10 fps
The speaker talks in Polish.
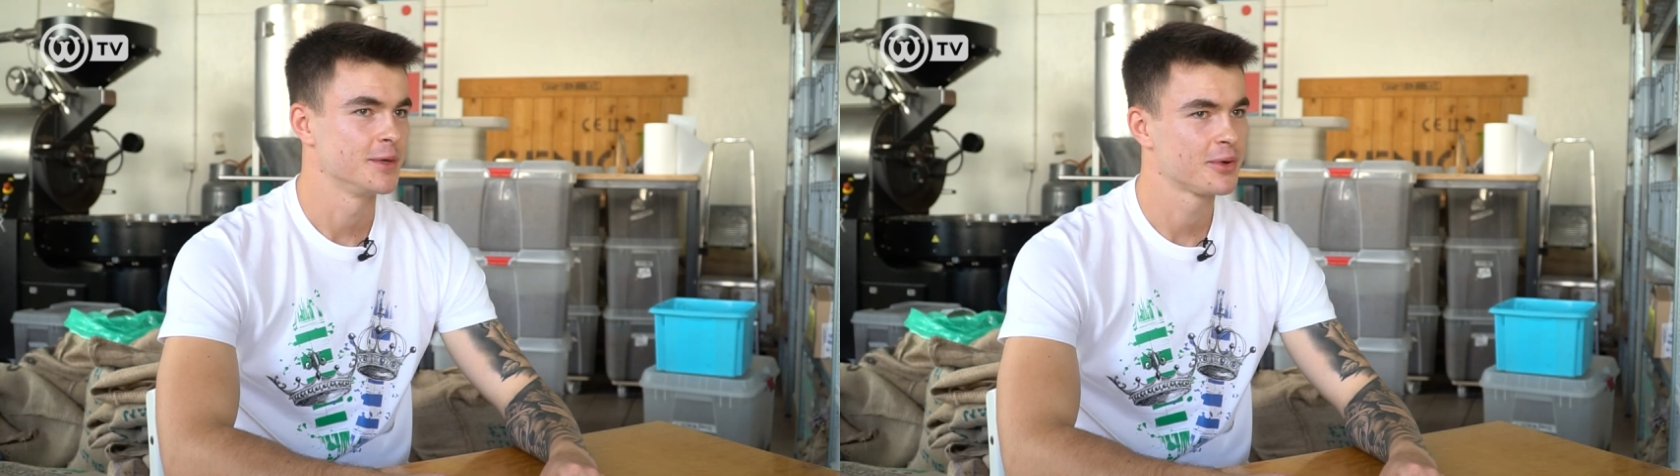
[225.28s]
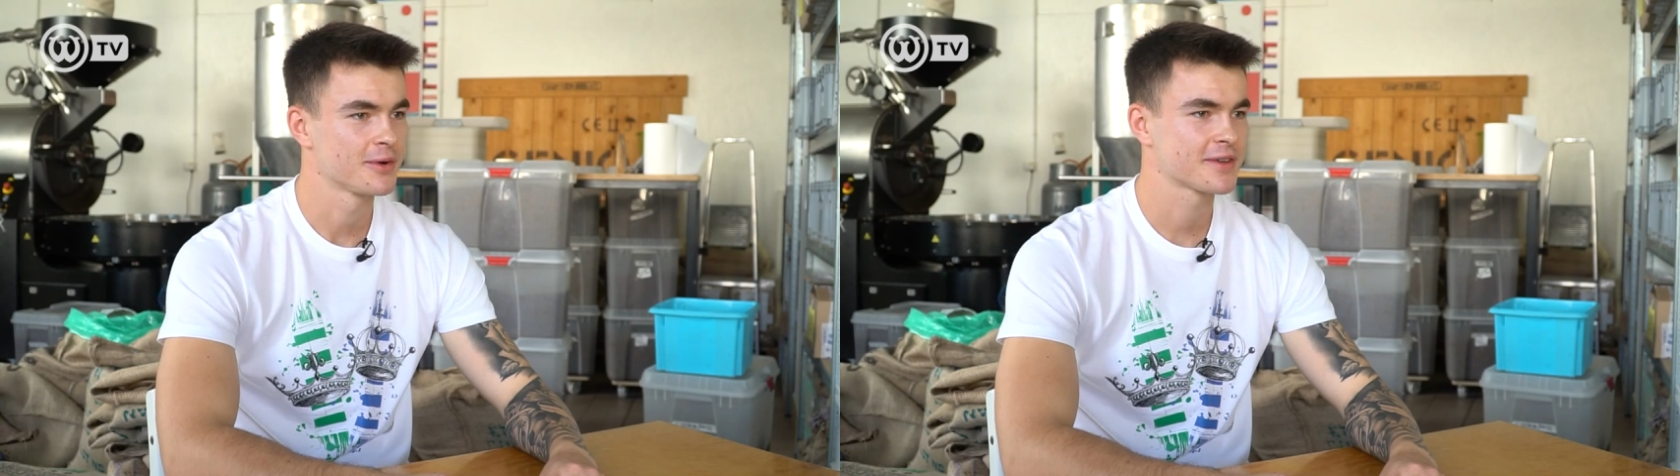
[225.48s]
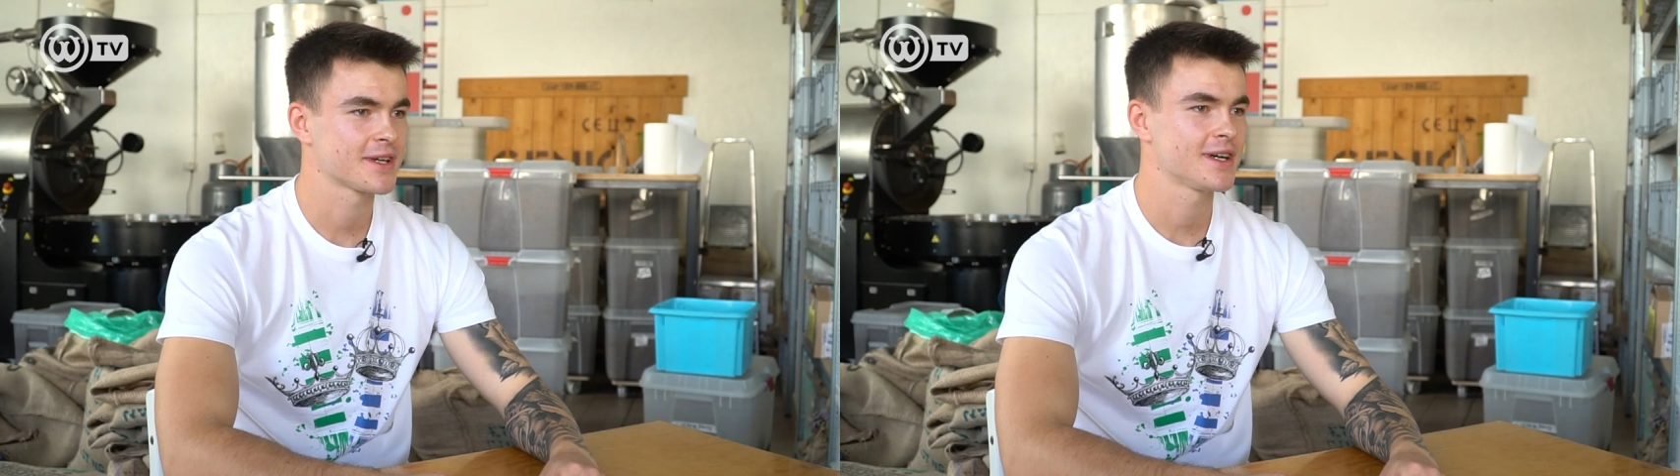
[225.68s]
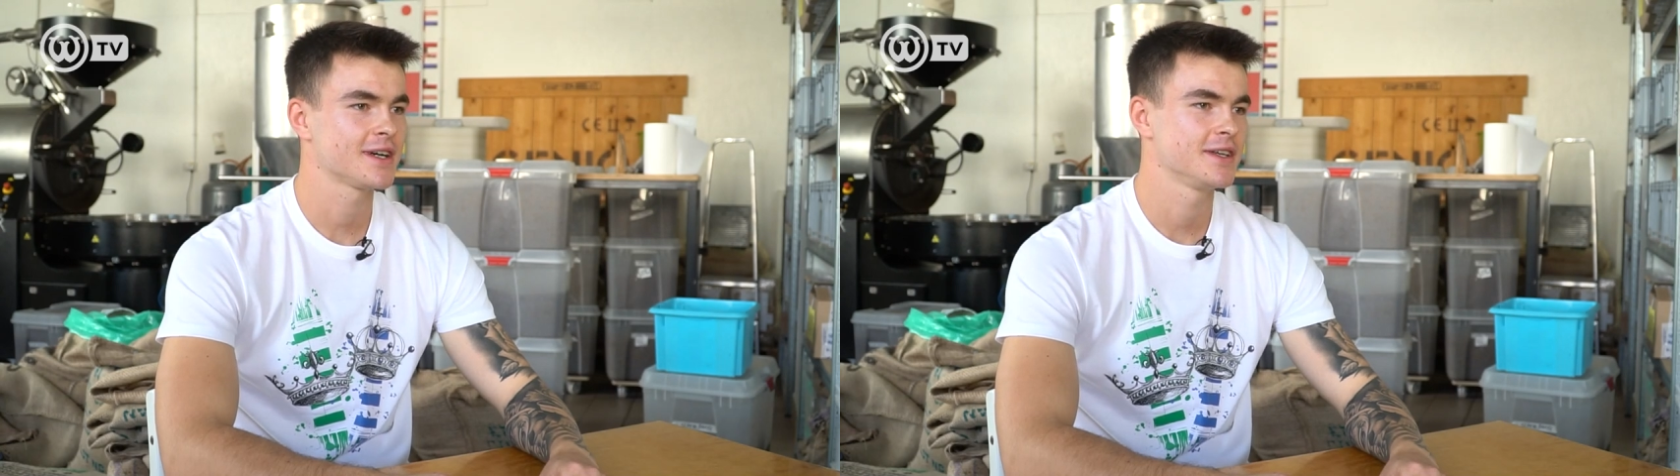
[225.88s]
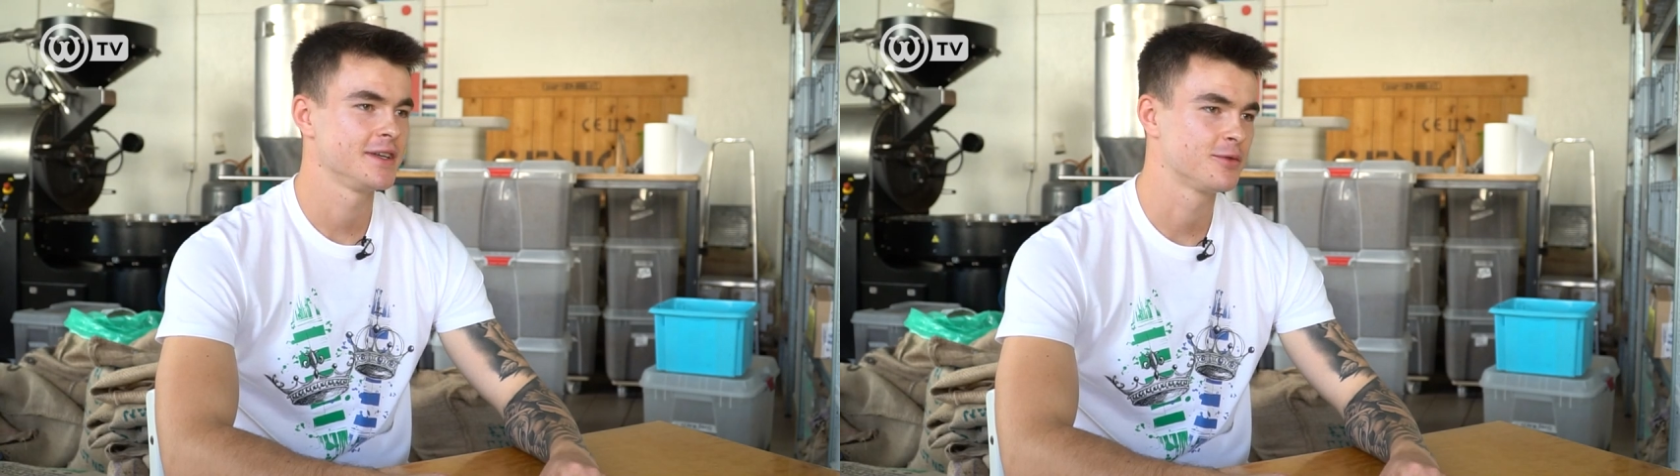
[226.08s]
i
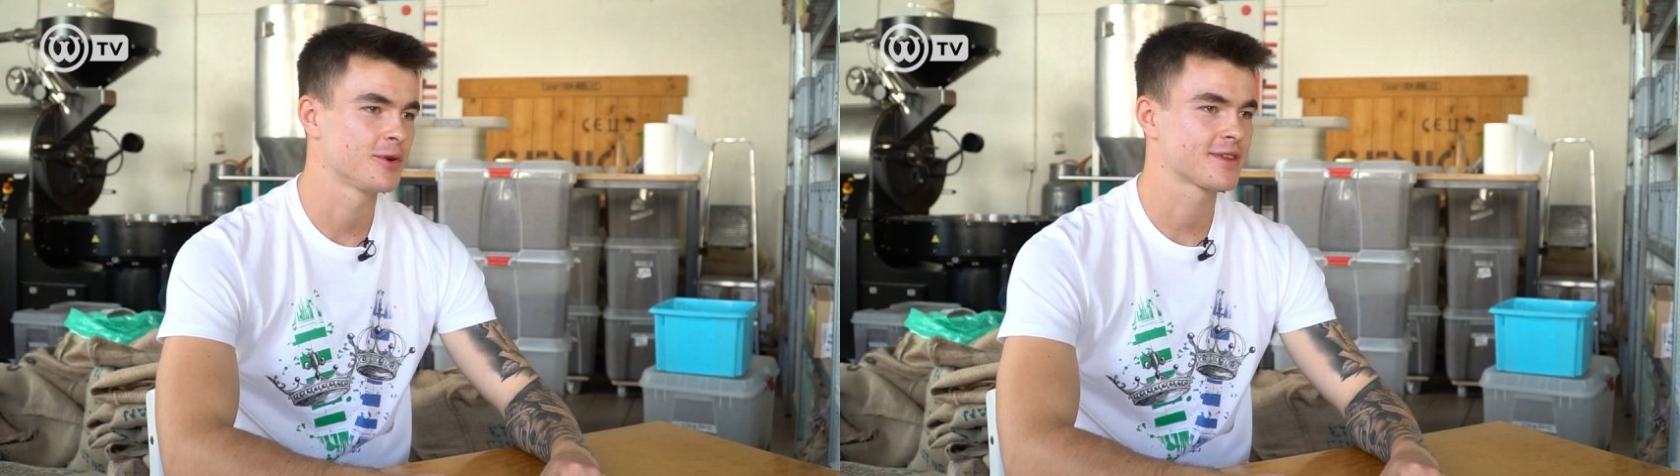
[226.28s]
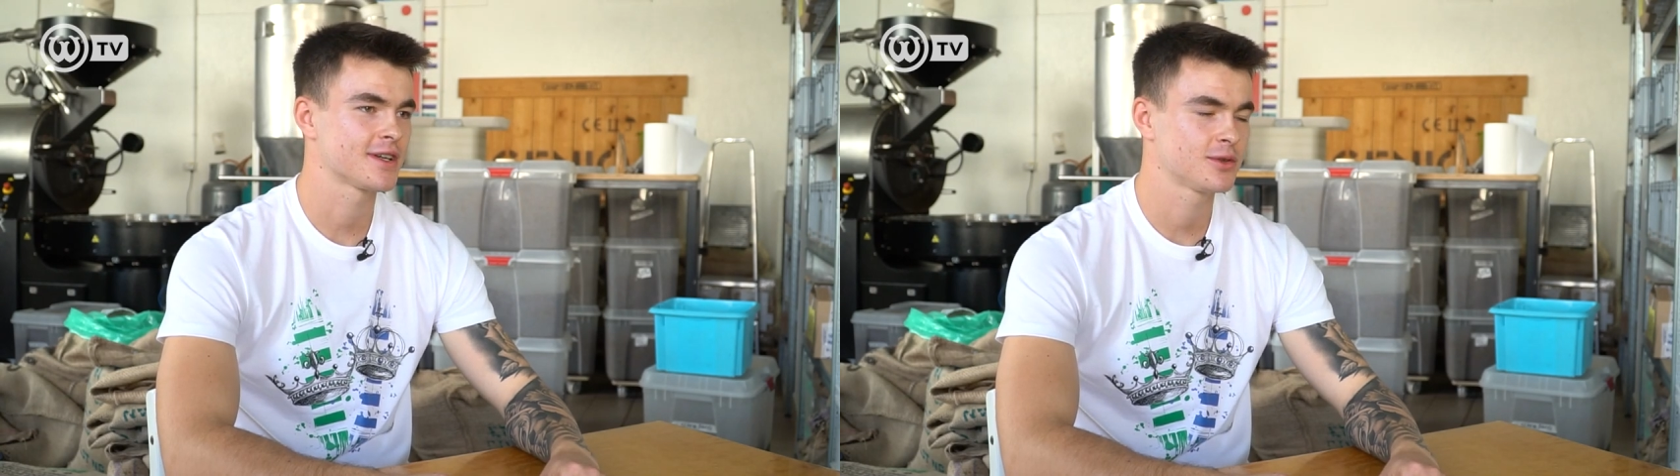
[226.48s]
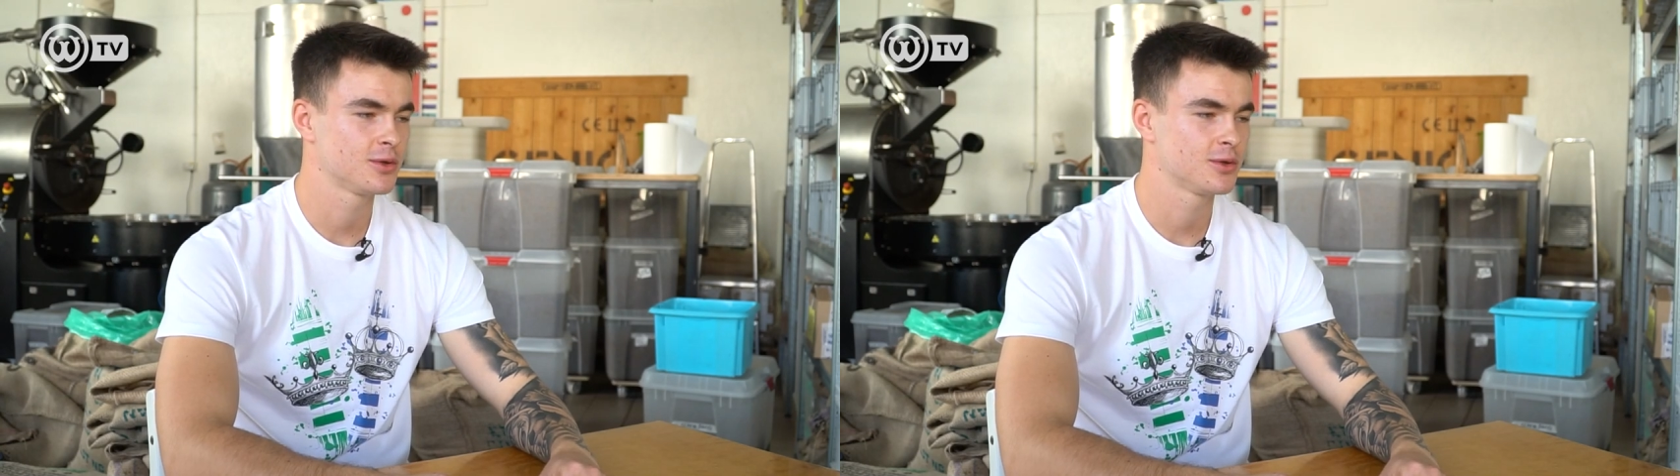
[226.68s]
polska i włoska